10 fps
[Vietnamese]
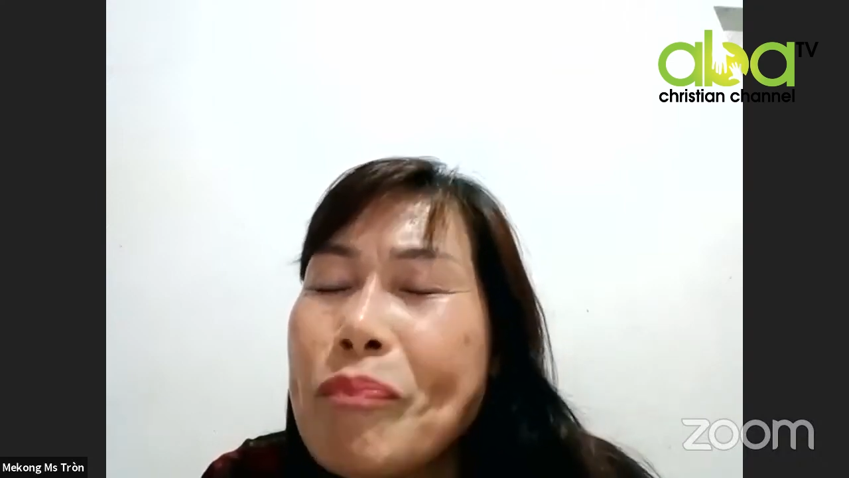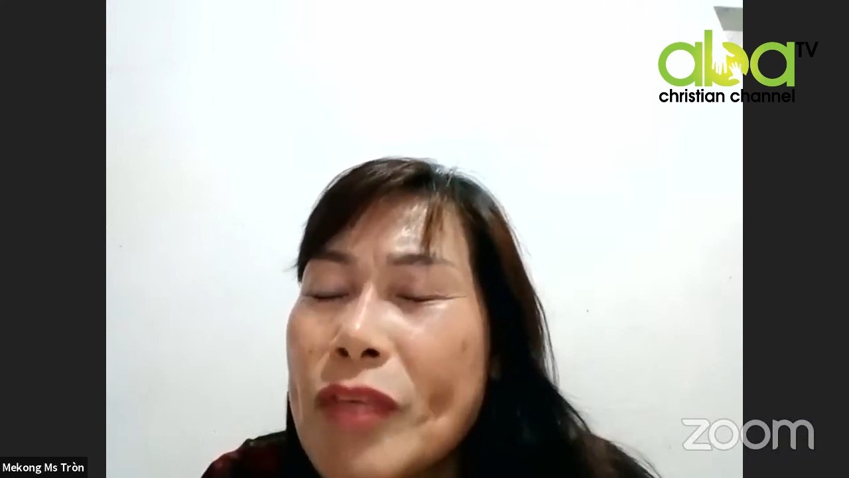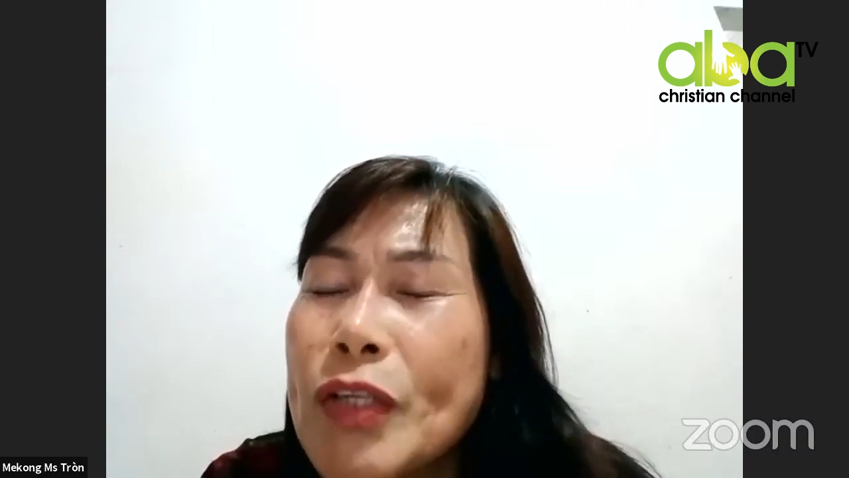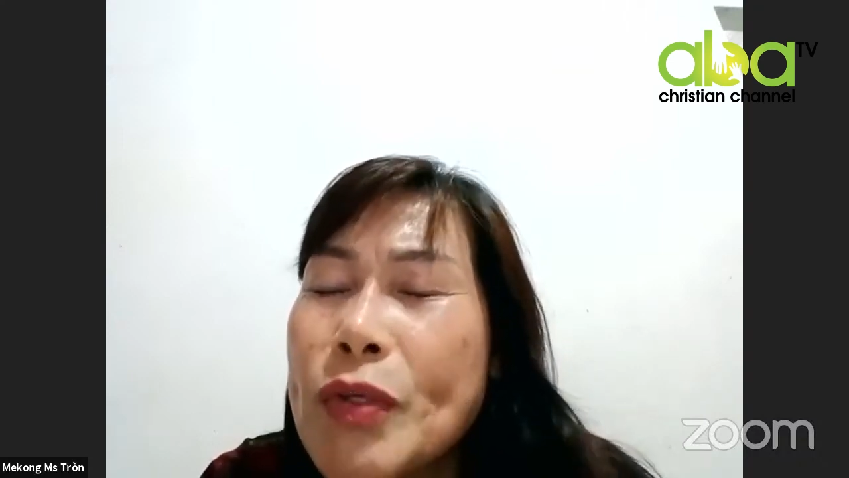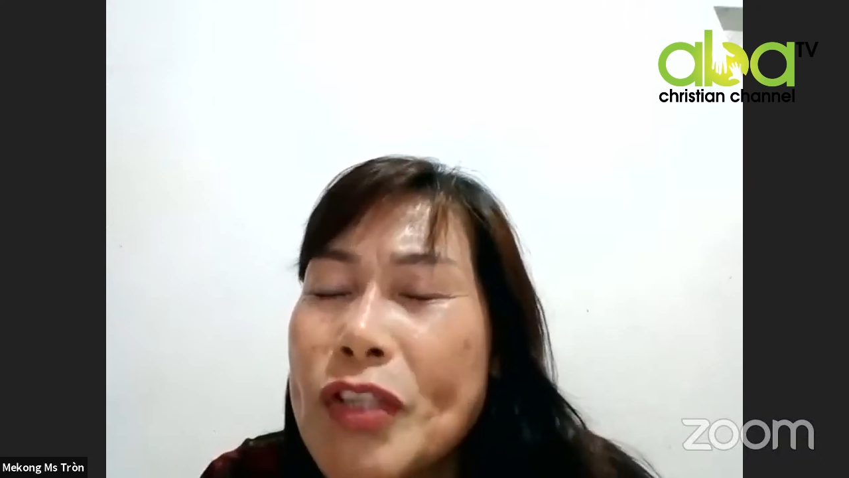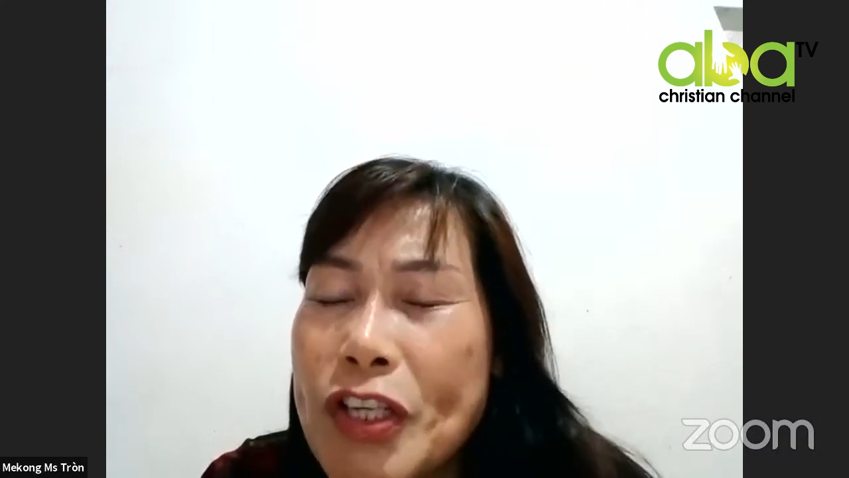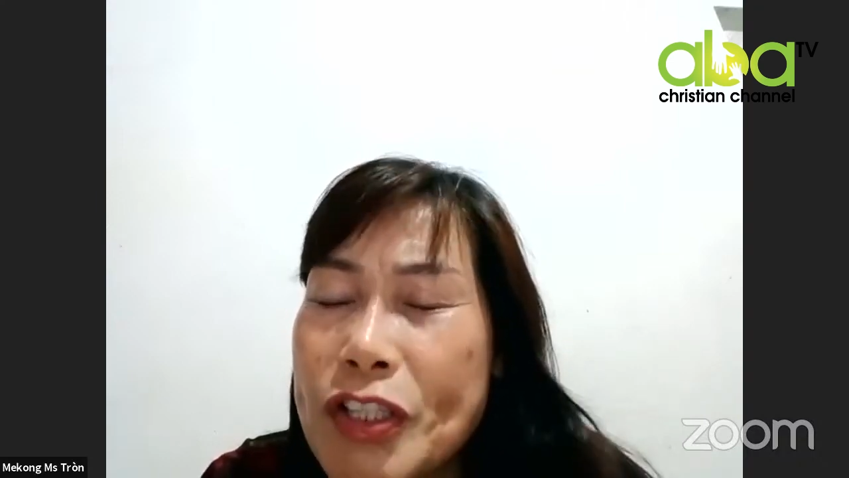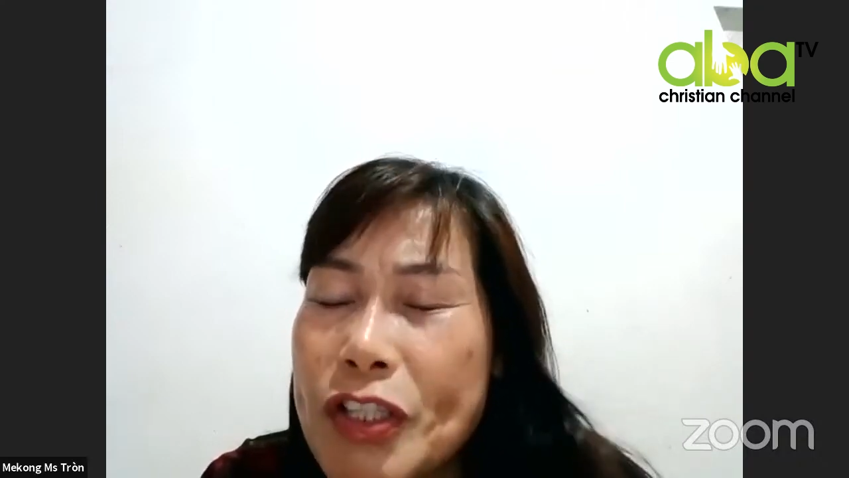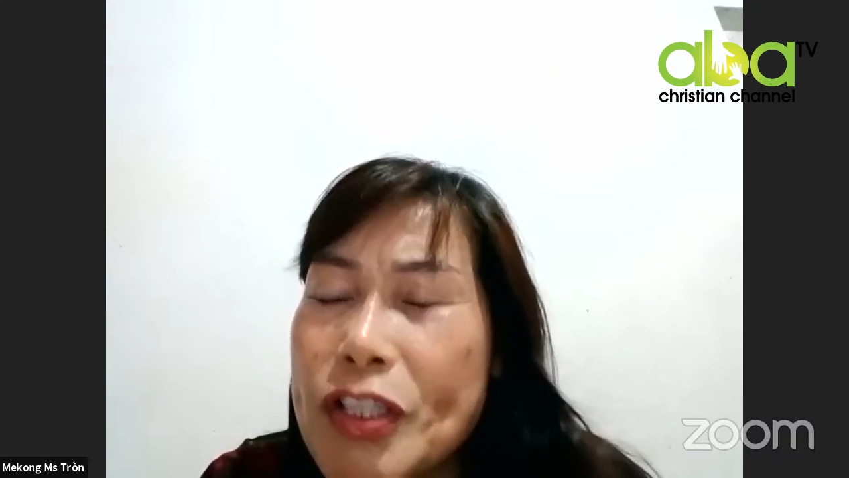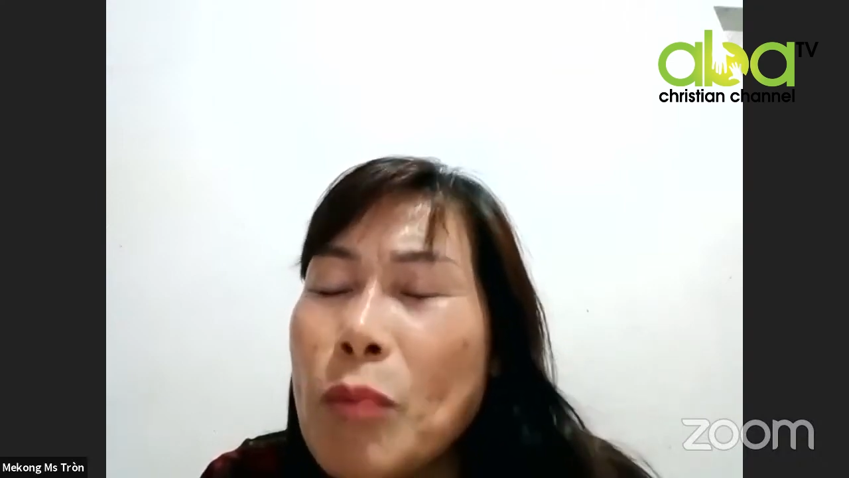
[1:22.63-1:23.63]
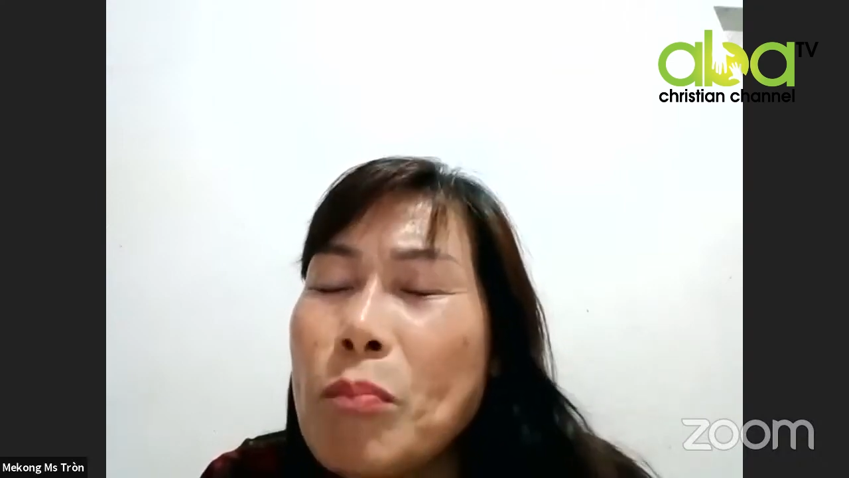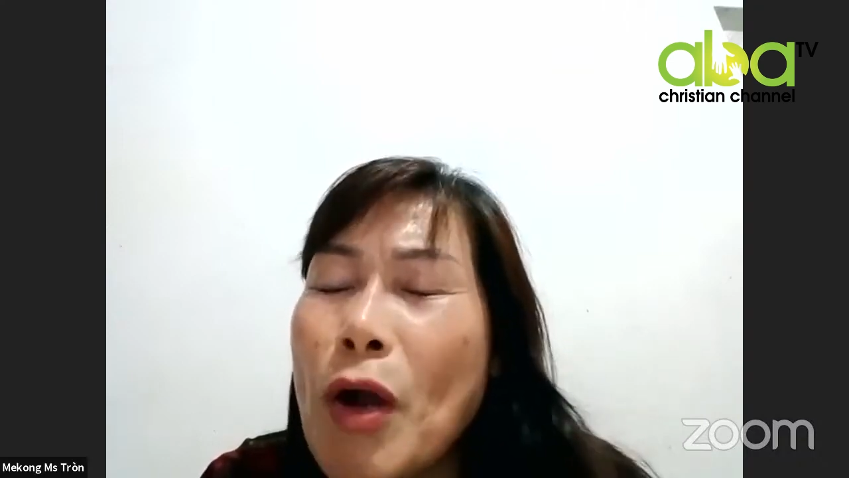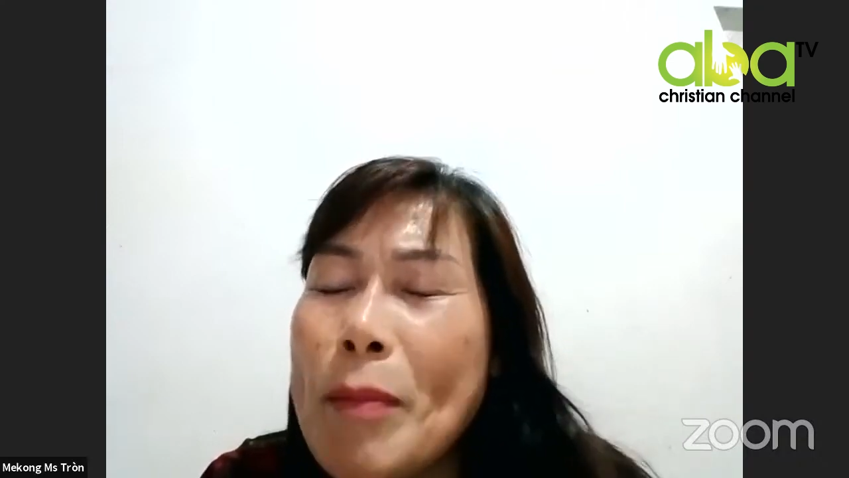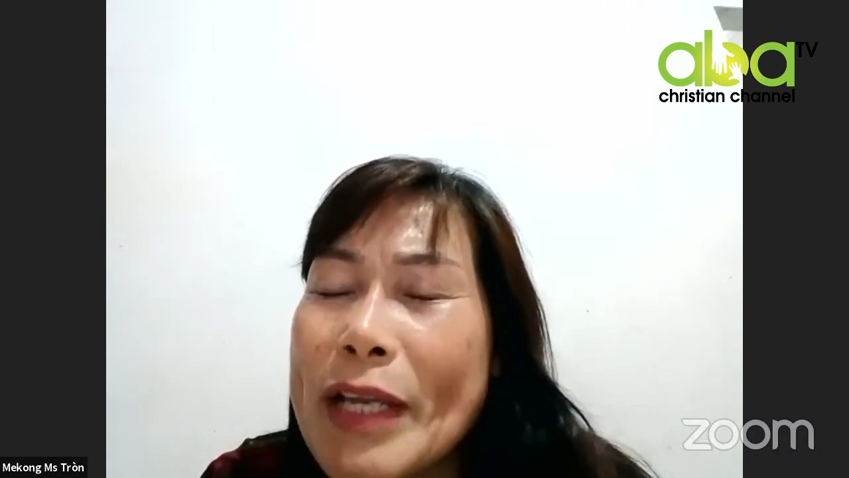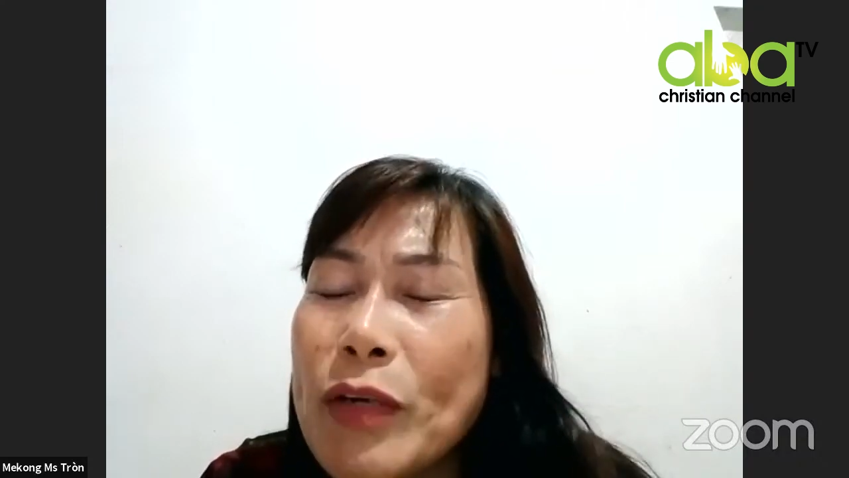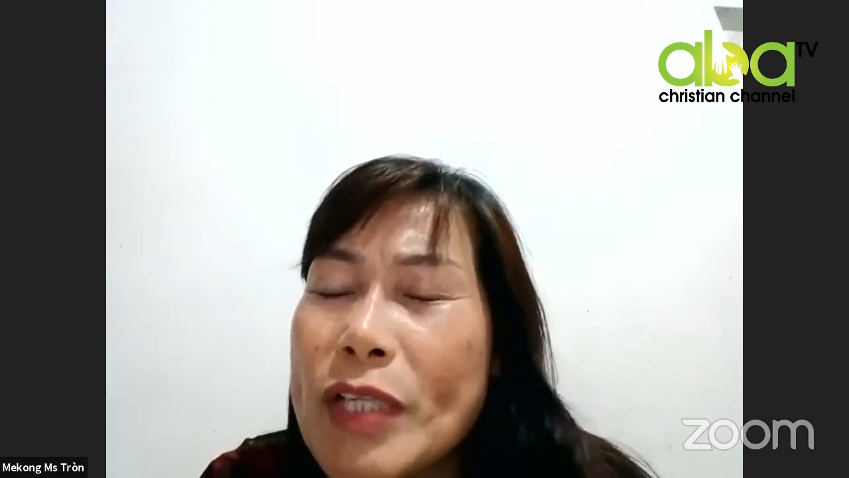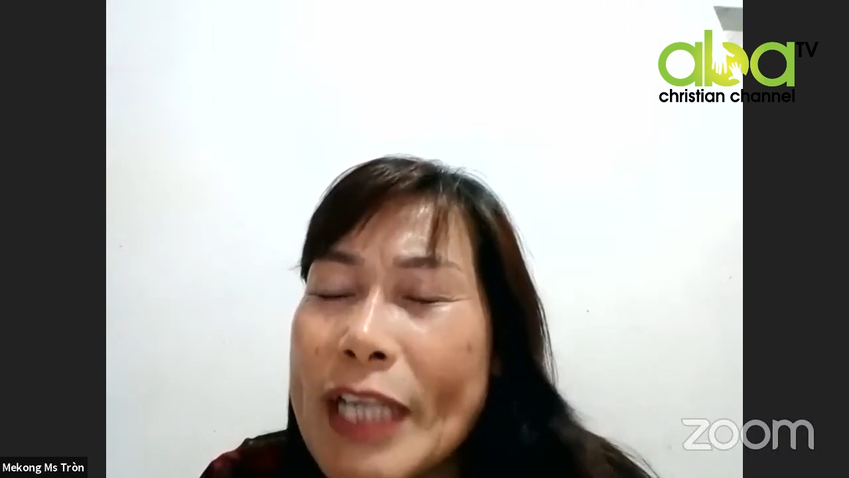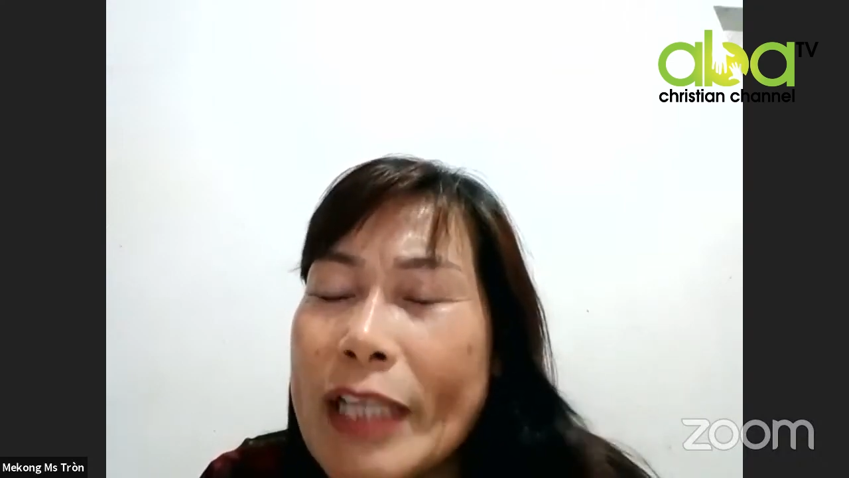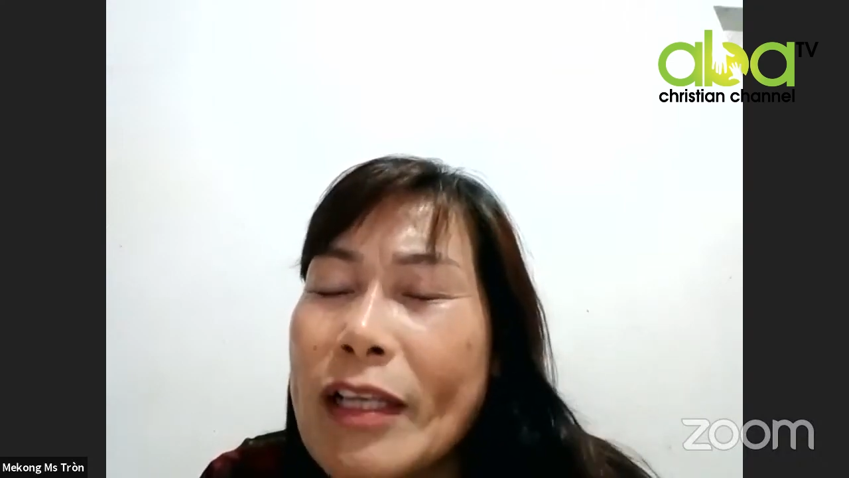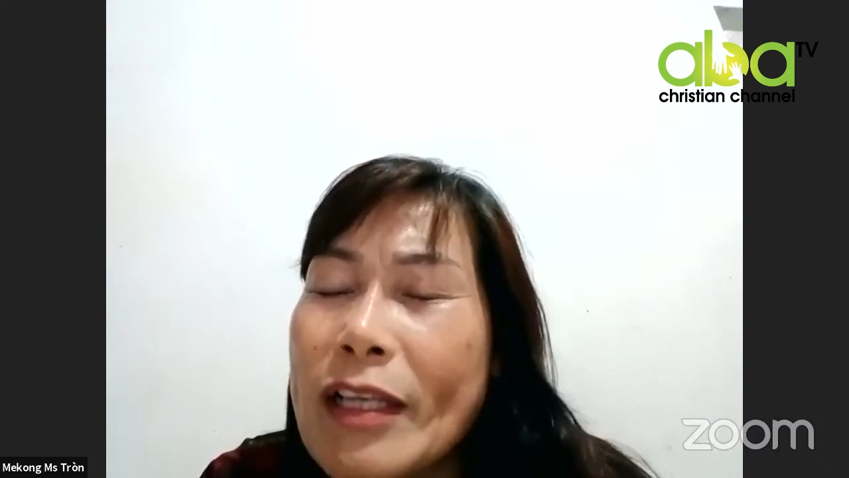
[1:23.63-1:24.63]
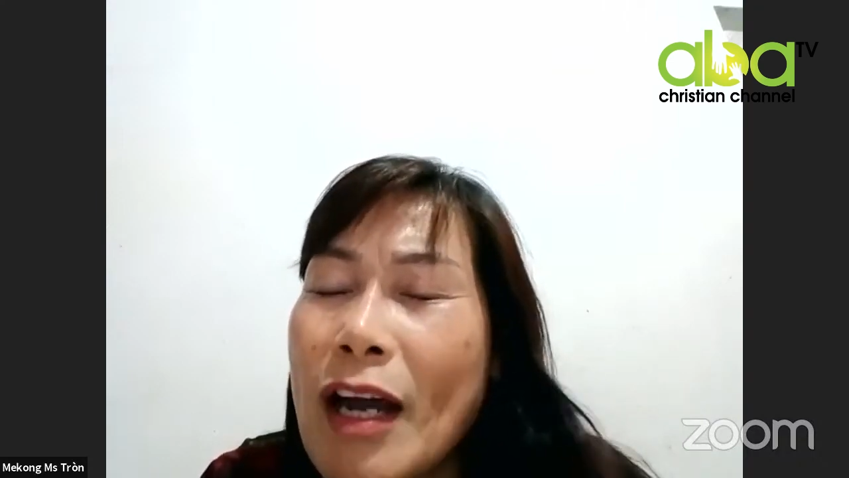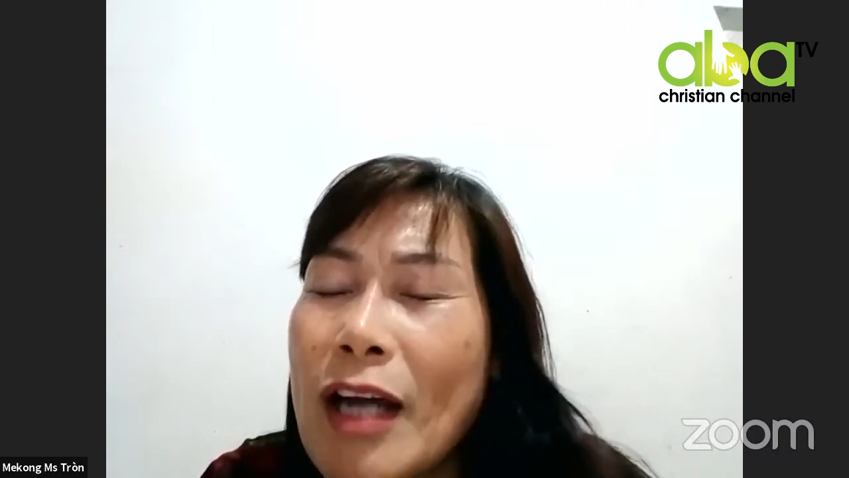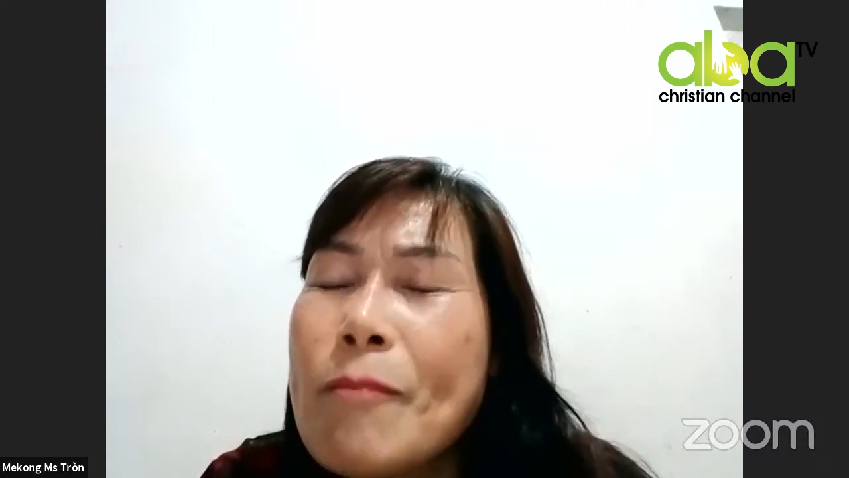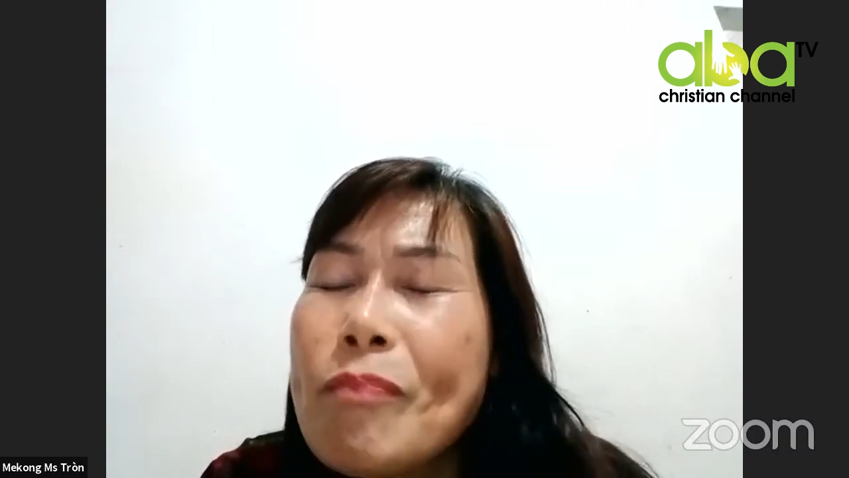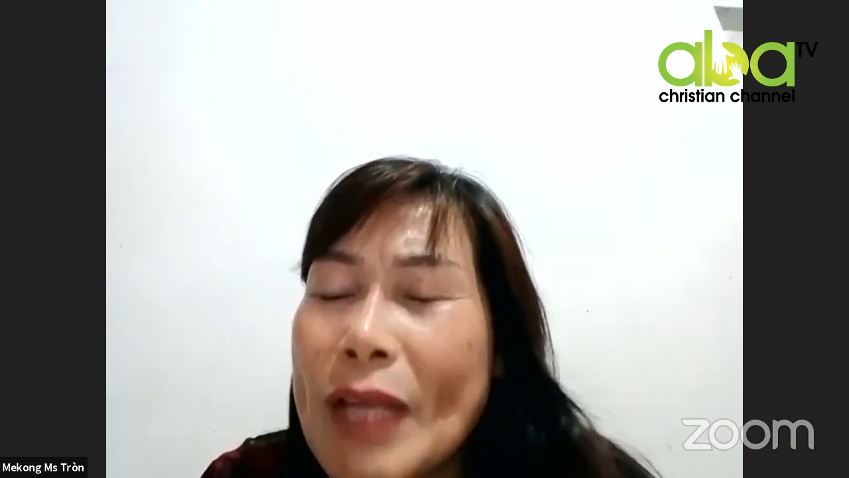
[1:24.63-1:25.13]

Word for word: Đức Chúa Trời sử dụng môi miệng của trẻ thơ